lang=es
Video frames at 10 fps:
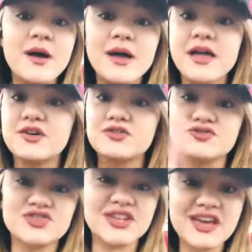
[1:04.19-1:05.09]
el
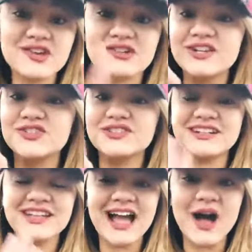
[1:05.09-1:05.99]
crucero en el
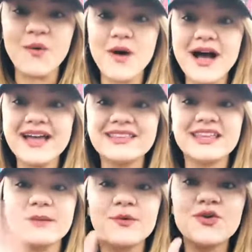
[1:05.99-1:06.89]
hotel de Hawái,
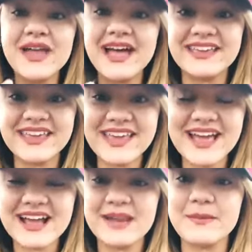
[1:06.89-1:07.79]
tenemos una
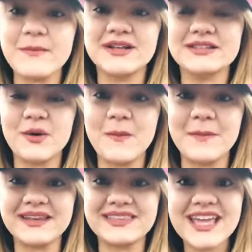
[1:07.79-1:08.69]
guía que les vamos a estar
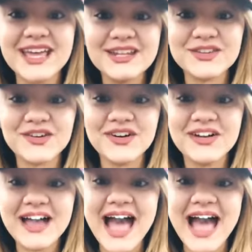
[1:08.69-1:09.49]
compartiendo,